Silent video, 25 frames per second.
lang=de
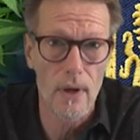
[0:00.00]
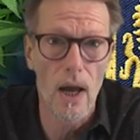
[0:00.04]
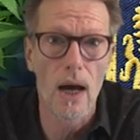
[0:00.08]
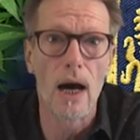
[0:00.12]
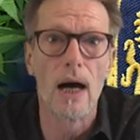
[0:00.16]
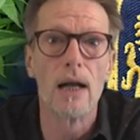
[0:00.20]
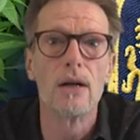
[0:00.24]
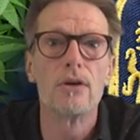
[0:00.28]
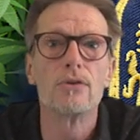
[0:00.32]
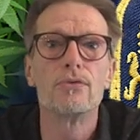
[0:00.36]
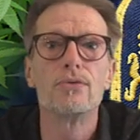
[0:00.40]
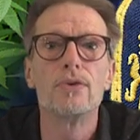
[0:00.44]

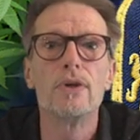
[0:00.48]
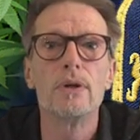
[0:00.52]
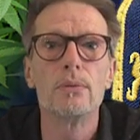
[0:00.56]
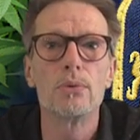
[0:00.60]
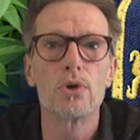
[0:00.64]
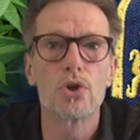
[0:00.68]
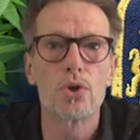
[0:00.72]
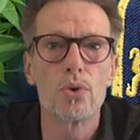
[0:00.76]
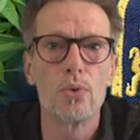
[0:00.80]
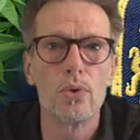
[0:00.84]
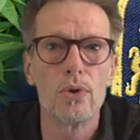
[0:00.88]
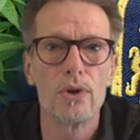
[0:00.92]
Alle vier
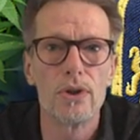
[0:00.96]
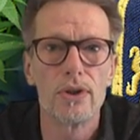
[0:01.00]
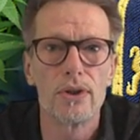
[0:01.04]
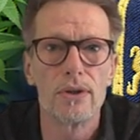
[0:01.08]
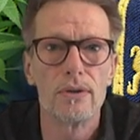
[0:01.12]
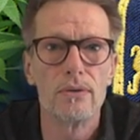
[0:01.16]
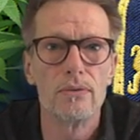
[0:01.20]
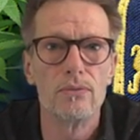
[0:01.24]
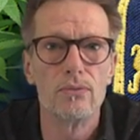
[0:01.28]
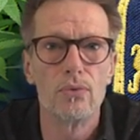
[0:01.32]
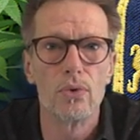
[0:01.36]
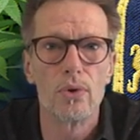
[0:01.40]

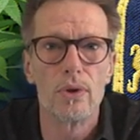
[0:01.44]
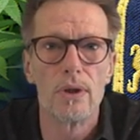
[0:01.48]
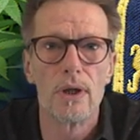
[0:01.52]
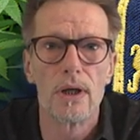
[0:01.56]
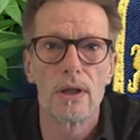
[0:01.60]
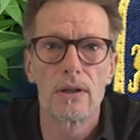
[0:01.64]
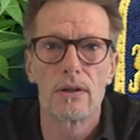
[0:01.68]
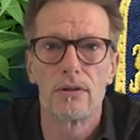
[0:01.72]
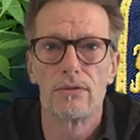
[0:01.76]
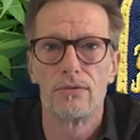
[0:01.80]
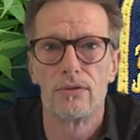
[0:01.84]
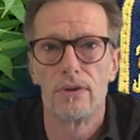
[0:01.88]
Beschuldigten wurden
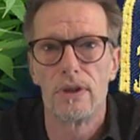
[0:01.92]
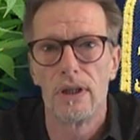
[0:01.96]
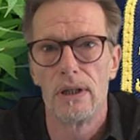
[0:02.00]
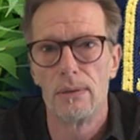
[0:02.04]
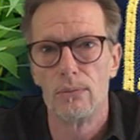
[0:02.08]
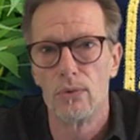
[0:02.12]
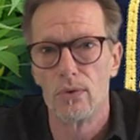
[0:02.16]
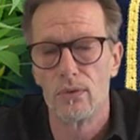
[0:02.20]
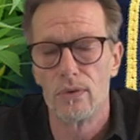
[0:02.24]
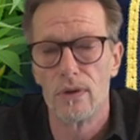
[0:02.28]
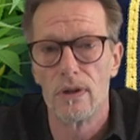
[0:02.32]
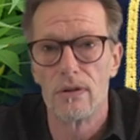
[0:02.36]
nach der
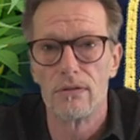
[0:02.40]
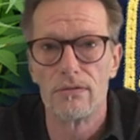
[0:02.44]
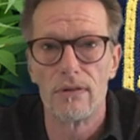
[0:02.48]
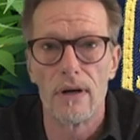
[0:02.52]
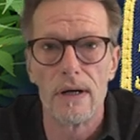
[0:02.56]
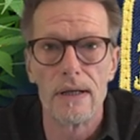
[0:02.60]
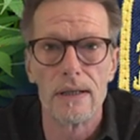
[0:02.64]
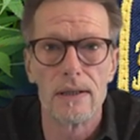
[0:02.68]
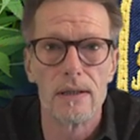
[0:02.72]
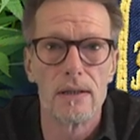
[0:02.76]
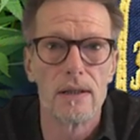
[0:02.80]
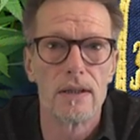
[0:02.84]
Vernehmung wieder
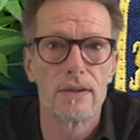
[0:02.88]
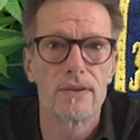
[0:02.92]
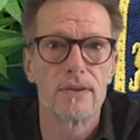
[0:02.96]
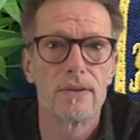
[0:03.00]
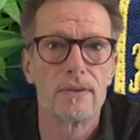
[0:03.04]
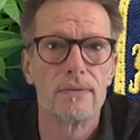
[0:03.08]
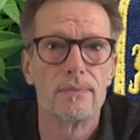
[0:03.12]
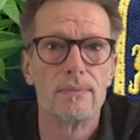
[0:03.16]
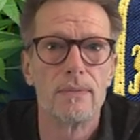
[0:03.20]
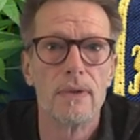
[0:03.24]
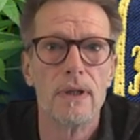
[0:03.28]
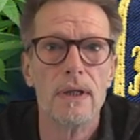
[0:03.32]

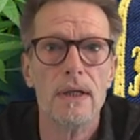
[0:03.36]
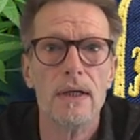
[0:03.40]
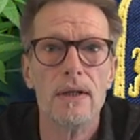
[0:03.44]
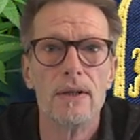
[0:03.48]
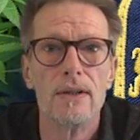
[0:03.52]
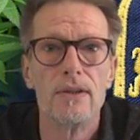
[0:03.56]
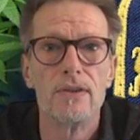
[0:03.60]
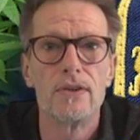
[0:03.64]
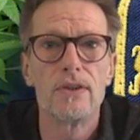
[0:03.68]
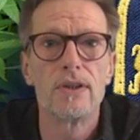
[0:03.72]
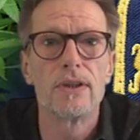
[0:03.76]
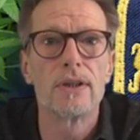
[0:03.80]
freigelassen.
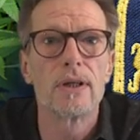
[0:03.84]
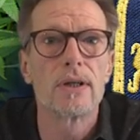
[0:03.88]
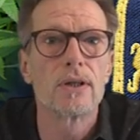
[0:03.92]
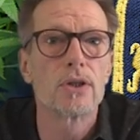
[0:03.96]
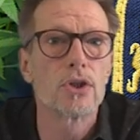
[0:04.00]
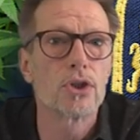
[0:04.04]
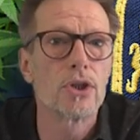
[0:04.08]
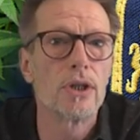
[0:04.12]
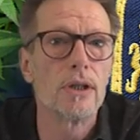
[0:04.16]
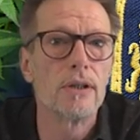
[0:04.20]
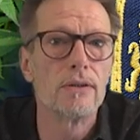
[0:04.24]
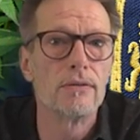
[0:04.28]
Die
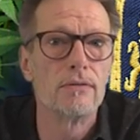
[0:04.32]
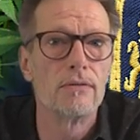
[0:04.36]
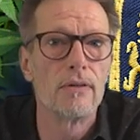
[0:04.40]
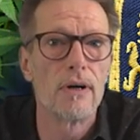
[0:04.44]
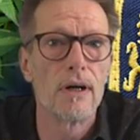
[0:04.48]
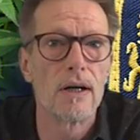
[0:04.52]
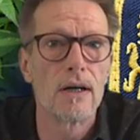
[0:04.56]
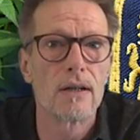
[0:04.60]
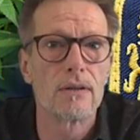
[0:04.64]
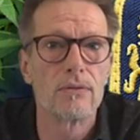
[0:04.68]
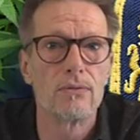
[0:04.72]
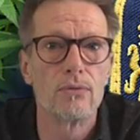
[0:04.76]
sichergestellten
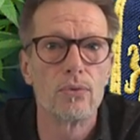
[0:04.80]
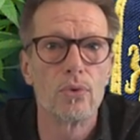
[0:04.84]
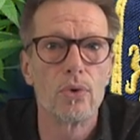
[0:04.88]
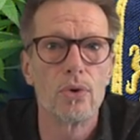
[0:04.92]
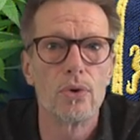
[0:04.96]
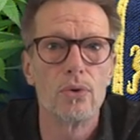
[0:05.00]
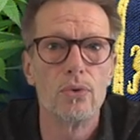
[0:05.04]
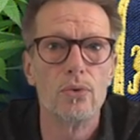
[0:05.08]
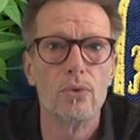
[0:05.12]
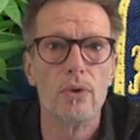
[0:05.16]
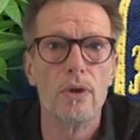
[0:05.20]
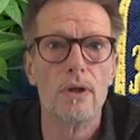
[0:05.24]
Waren
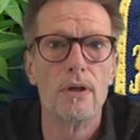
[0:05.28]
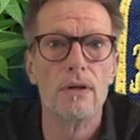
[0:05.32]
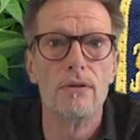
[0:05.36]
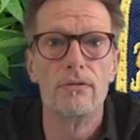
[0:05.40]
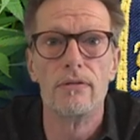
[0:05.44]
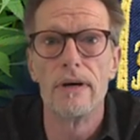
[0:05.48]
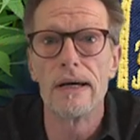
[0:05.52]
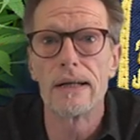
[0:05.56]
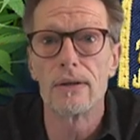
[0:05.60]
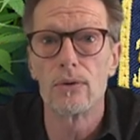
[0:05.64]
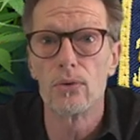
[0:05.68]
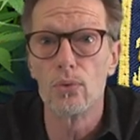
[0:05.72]
wurden, äh,
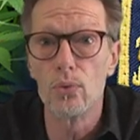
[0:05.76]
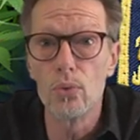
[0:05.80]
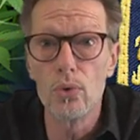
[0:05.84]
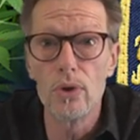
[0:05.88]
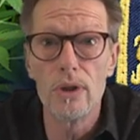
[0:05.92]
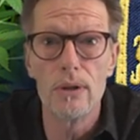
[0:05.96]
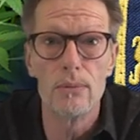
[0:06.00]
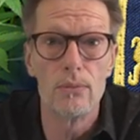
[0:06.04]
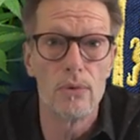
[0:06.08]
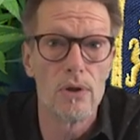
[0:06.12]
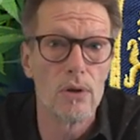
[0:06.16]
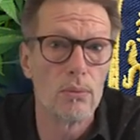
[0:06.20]
werden
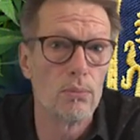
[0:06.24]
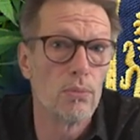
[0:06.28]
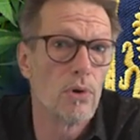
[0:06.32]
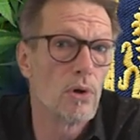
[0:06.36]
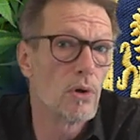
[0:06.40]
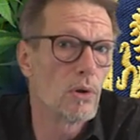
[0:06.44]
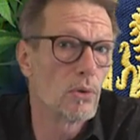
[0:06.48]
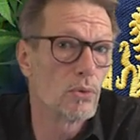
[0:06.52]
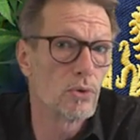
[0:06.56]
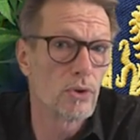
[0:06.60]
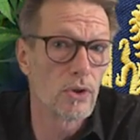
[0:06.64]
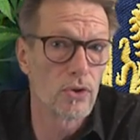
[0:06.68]
nun im
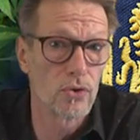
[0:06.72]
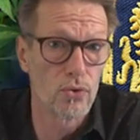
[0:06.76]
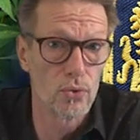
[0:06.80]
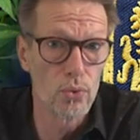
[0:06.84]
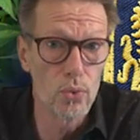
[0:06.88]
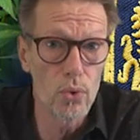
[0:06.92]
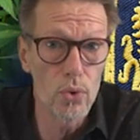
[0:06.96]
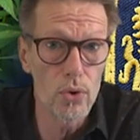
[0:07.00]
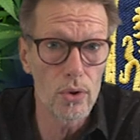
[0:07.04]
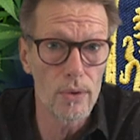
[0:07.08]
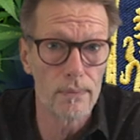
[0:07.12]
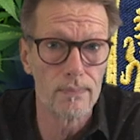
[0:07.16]
Labor
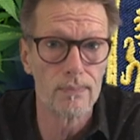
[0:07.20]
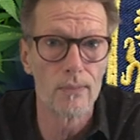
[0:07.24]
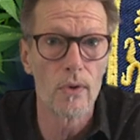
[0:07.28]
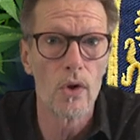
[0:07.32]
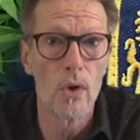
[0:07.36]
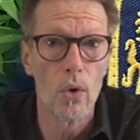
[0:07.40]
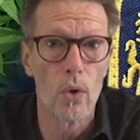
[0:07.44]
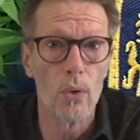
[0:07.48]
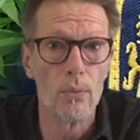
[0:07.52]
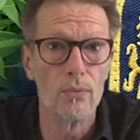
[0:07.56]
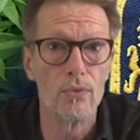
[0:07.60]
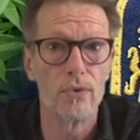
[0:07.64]
untersucht,
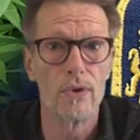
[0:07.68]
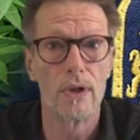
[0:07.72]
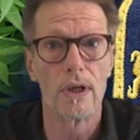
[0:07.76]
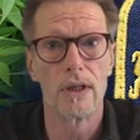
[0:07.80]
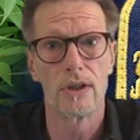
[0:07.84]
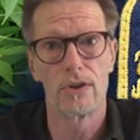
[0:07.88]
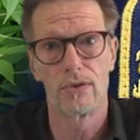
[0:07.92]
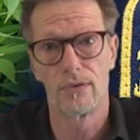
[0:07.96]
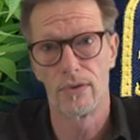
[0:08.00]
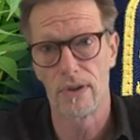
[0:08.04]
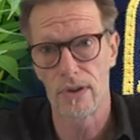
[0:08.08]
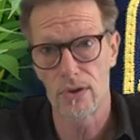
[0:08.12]
um
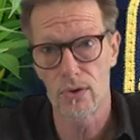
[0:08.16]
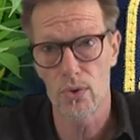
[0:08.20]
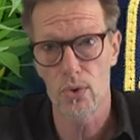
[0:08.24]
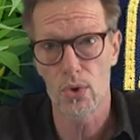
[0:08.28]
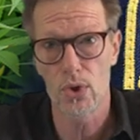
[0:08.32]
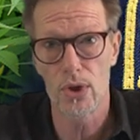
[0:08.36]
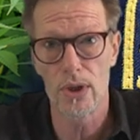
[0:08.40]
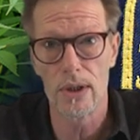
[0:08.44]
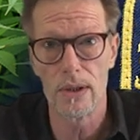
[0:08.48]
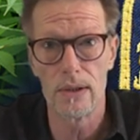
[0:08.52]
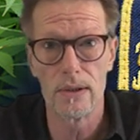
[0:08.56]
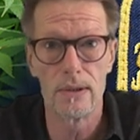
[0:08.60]
vielleicht
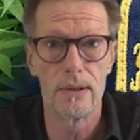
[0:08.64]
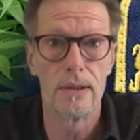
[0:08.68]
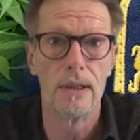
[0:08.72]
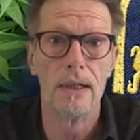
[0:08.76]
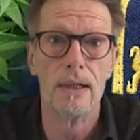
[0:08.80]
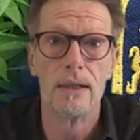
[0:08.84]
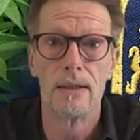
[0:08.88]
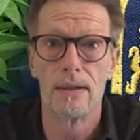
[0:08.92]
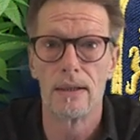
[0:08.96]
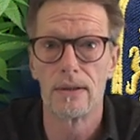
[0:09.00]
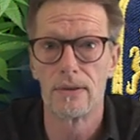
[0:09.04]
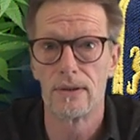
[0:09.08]
festzustellen,
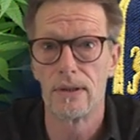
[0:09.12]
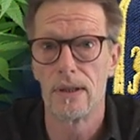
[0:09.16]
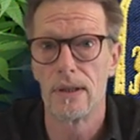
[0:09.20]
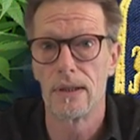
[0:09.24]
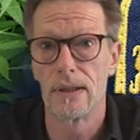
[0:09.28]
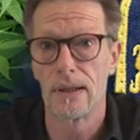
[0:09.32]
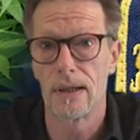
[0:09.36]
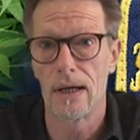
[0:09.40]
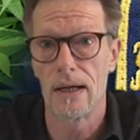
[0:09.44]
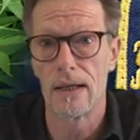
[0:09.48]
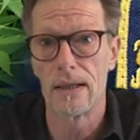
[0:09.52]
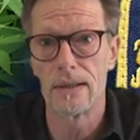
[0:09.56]
dass sie
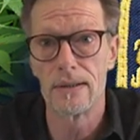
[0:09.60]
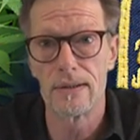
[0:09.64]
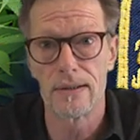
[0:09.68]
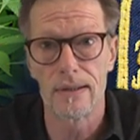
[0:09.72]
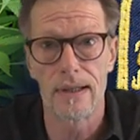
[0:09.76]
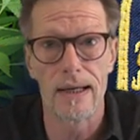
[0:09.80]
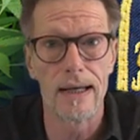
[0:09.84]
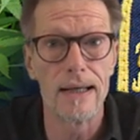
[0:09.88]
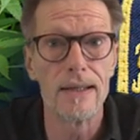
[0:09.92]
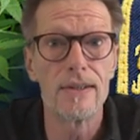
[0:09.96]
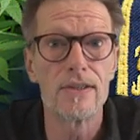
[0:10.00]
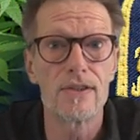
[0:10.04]
einen
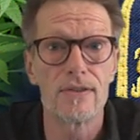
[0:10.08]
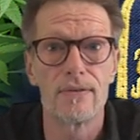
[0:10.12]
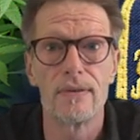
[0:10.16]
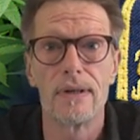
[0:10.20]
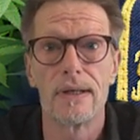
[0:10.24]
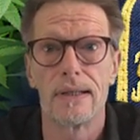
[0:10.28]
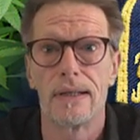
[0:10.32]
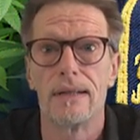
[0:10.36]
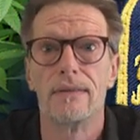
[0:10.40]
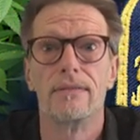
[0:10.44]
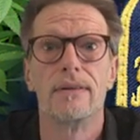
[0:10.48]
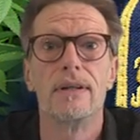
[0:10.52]

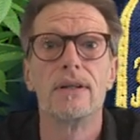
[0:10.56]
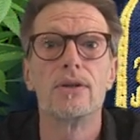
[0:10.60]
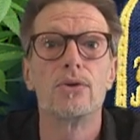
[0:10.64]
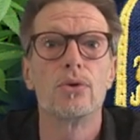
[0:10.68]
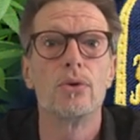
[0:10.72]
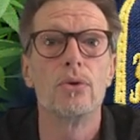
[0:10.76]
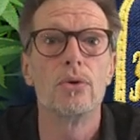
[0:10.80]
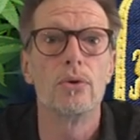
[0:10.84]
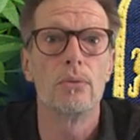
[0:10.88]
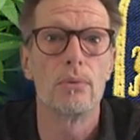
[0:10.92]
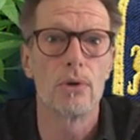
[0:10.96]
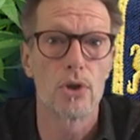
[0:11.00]
Grenzwert
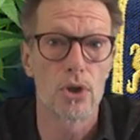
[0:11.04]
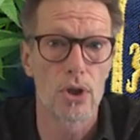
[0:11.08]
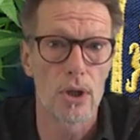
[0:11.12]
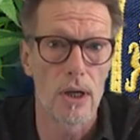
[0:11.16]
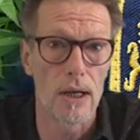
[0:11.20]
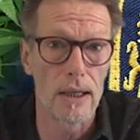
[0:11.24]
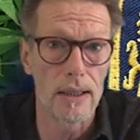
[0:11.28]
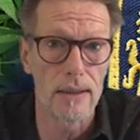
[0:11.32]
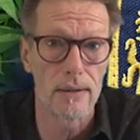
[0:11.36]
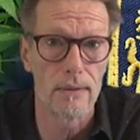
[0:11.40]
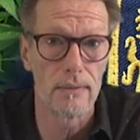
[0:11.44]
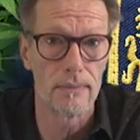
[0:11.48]
eventuell
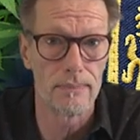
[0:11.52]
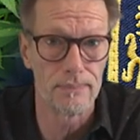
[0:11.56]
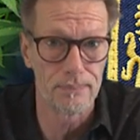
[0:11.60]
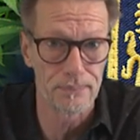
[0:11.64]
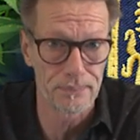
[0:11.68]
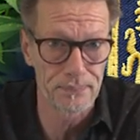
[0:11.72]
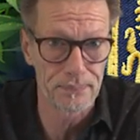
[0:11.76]
überschreiten.